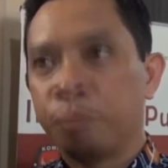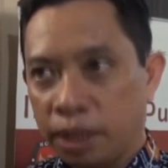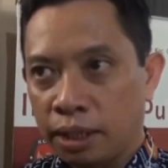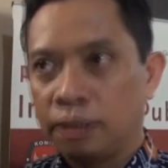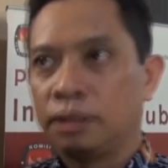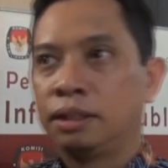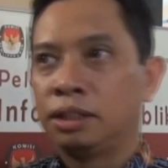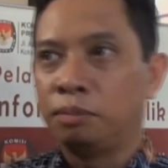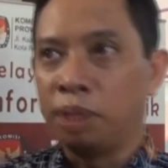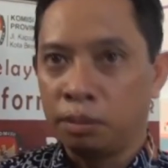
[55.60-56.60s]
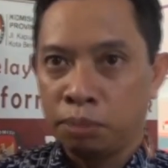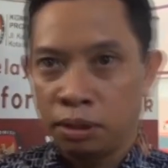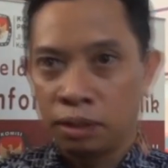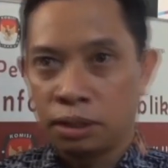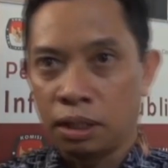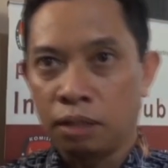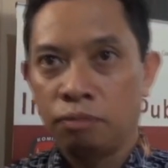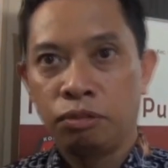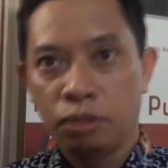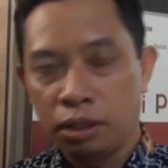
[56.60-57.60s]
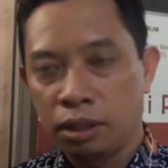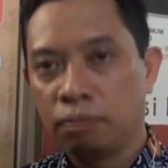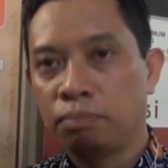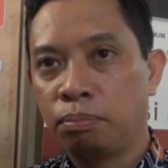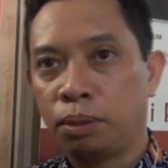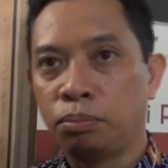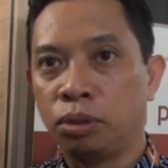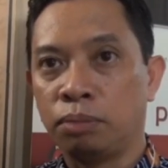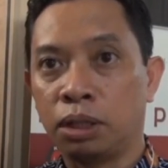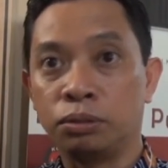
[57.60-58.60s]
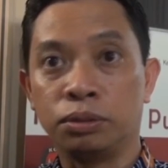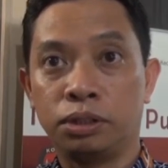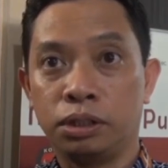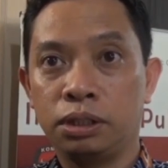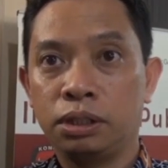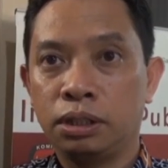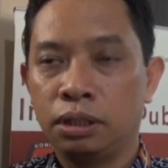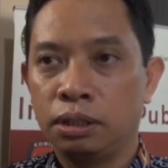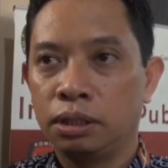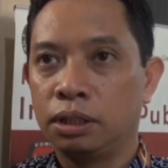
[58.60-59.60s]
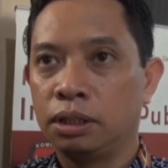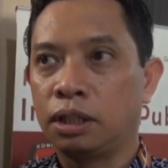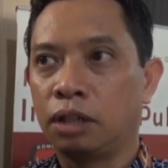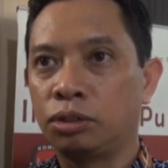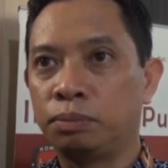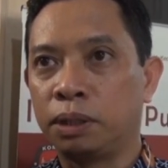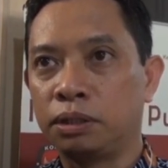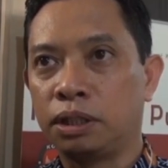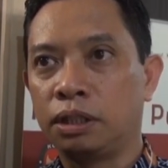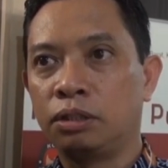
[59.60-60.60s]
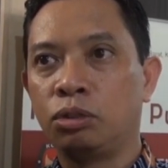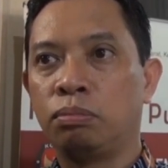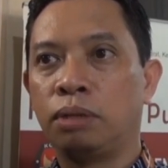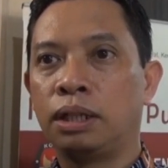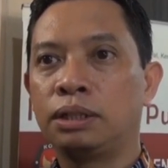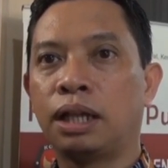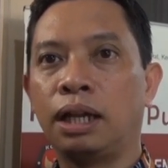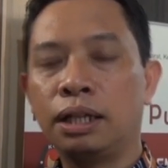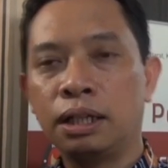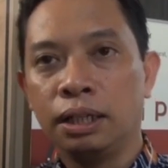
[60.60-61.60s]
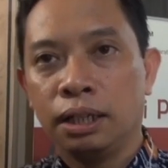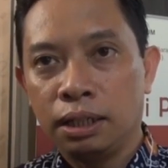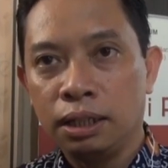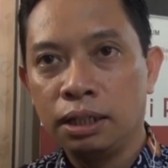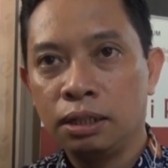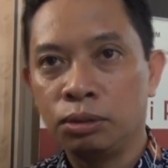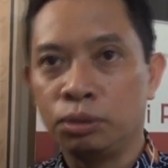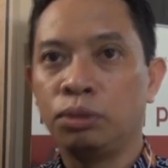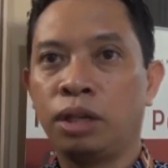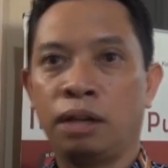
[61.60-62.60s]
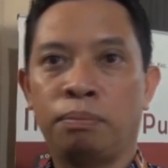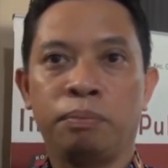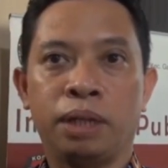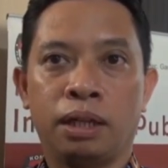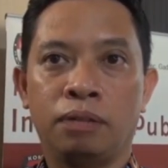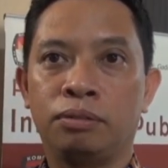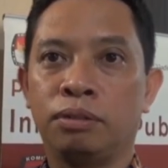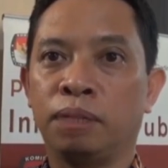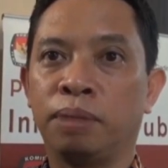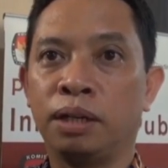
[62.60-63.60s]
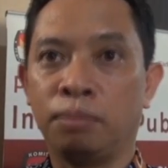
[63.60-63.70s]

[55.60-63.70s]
Iya, sebagian besar full ya, 45 kursi, jadi 100% jumlah caleg di tujuh daerah pemilihan untuk DPD